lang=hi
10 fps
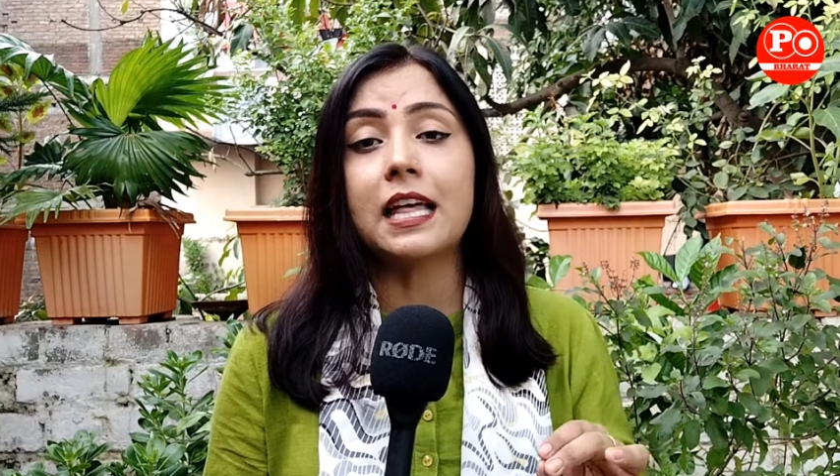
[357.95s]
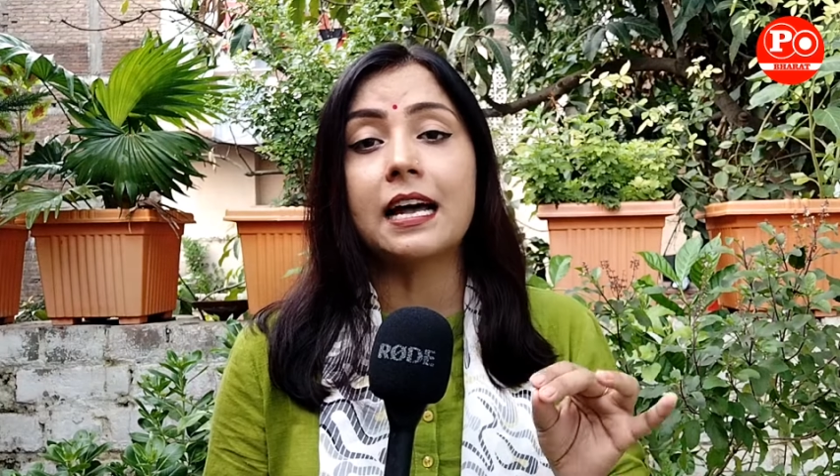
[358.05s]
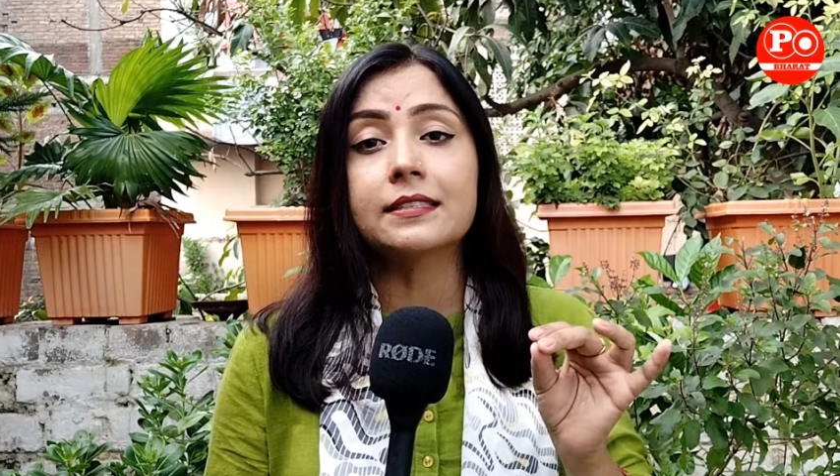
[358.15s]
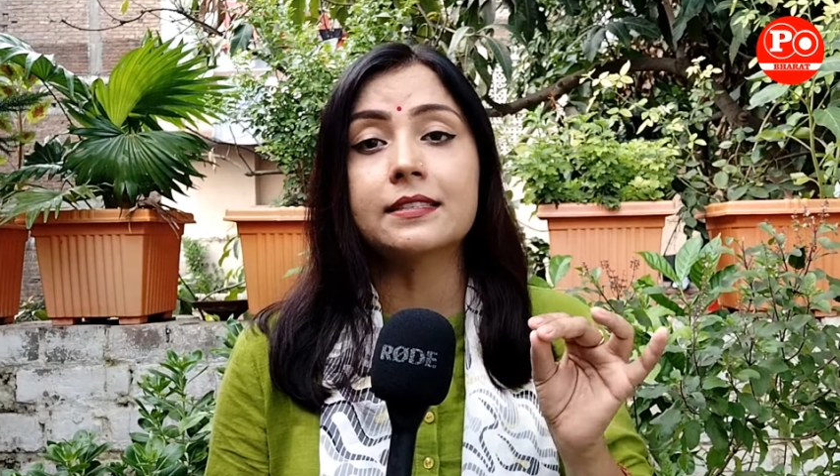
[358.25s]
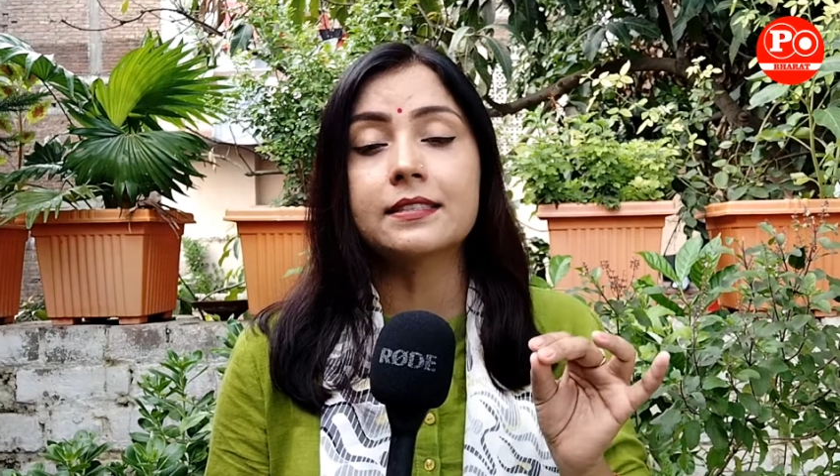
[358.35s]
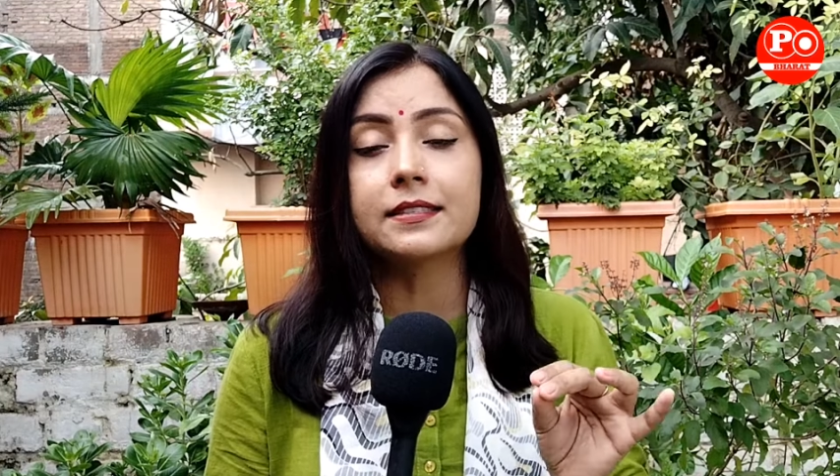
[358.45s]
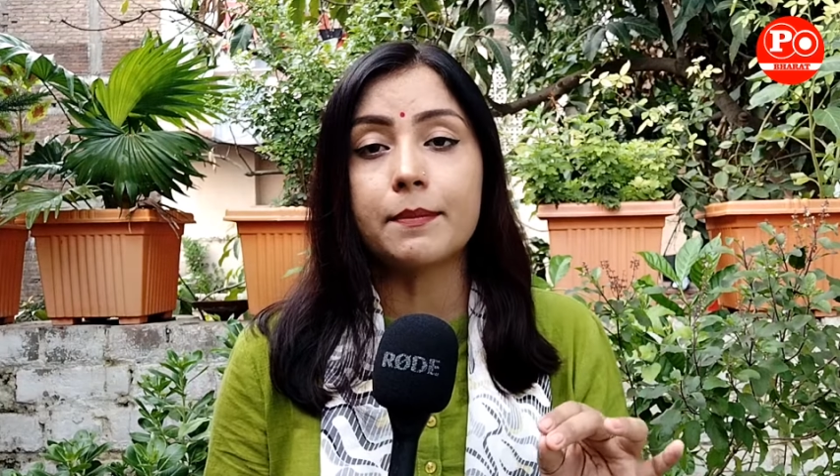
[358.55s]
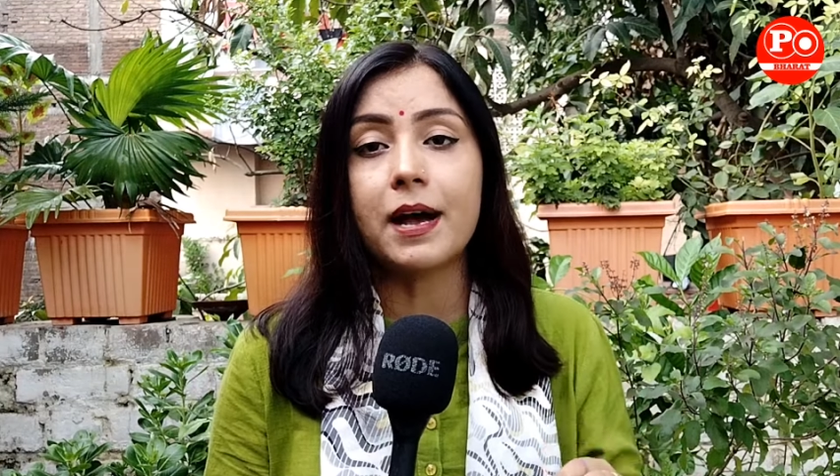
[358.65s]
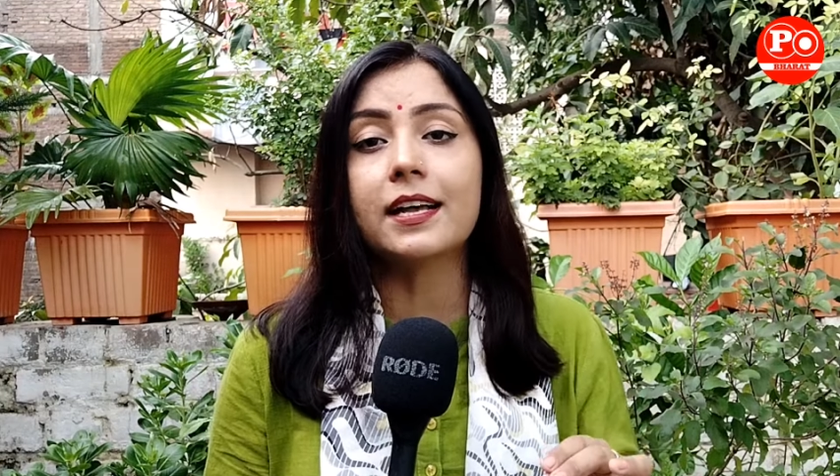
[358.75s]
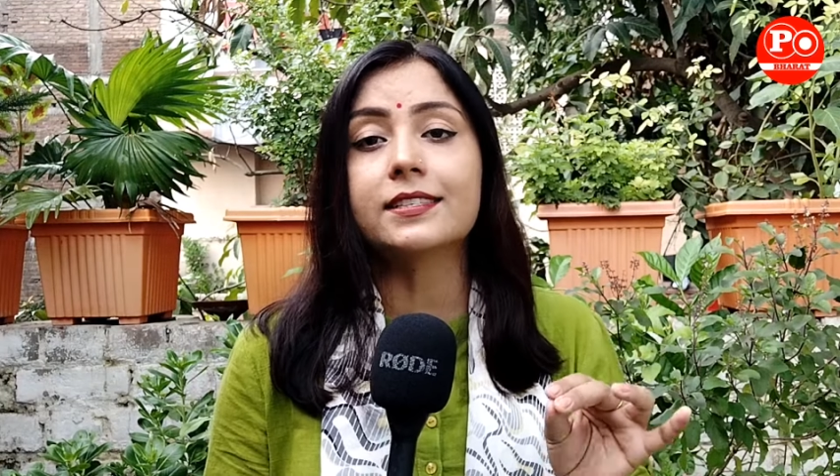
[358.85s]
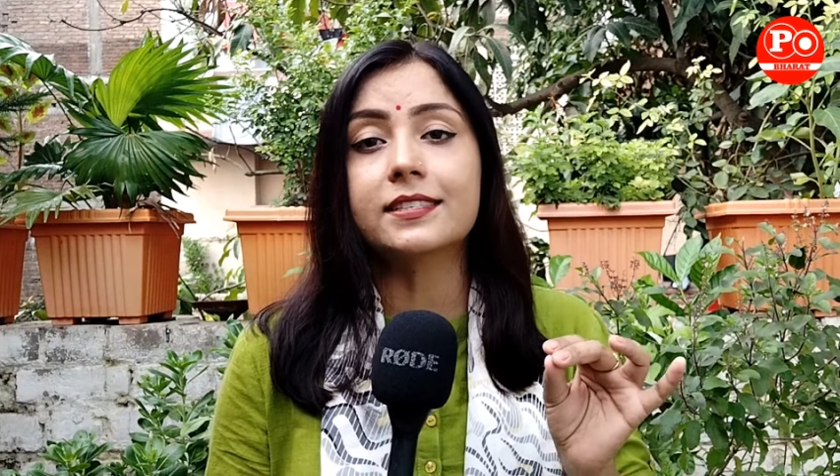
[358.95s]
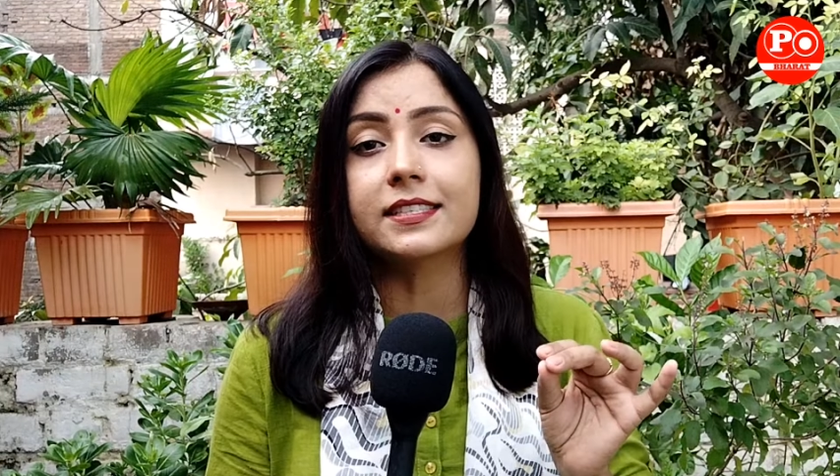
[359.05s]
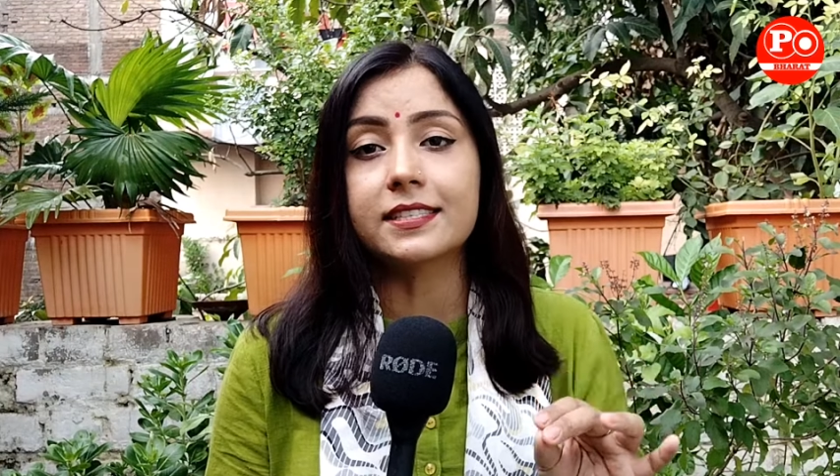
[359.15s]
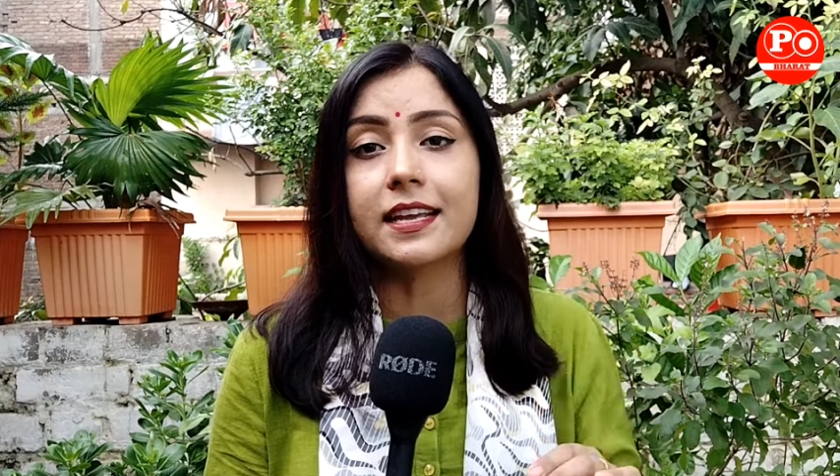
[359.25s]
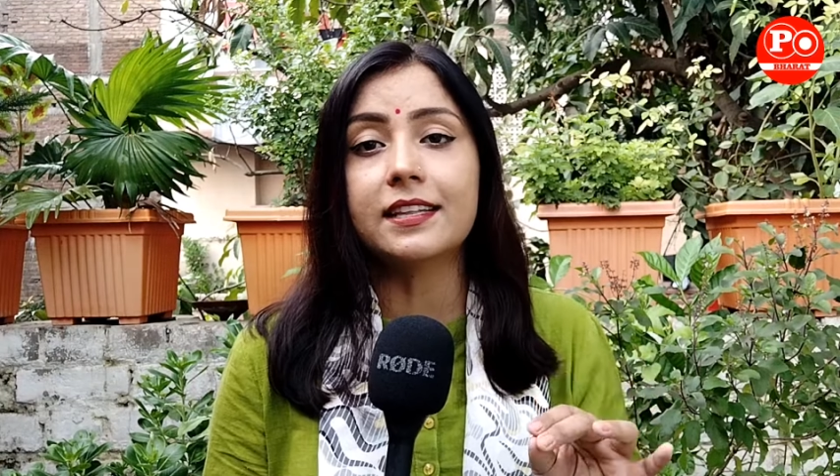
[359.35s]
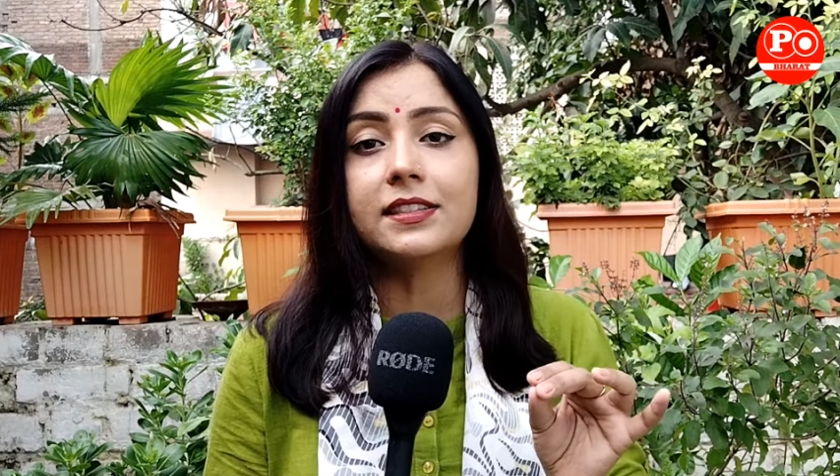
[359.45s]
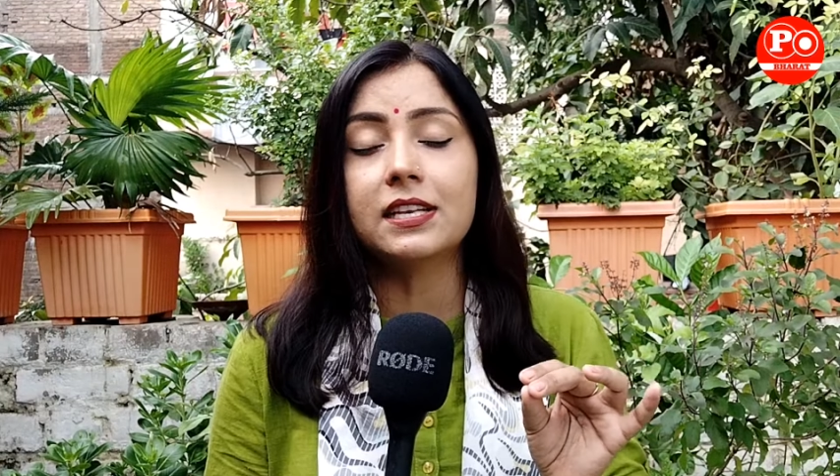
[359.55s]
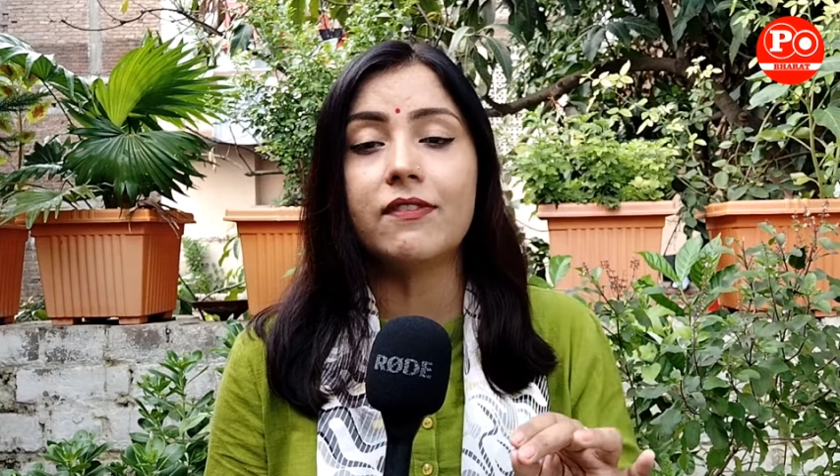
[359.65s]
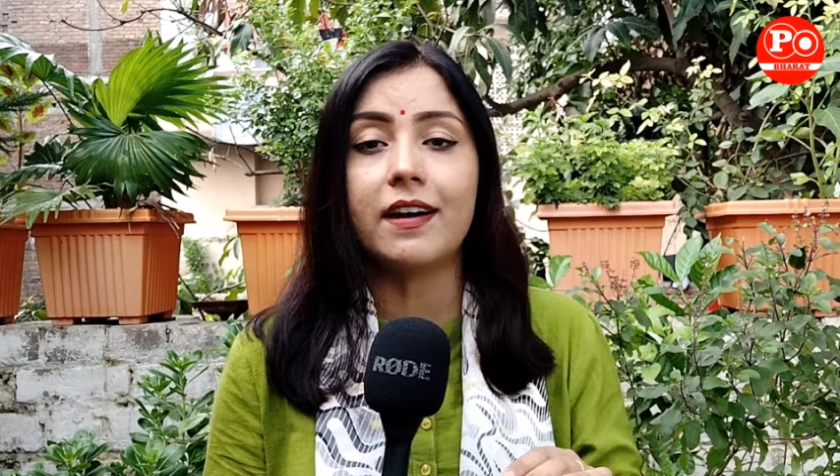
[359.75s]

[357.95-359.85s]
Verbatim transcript: विधानसभा सीटें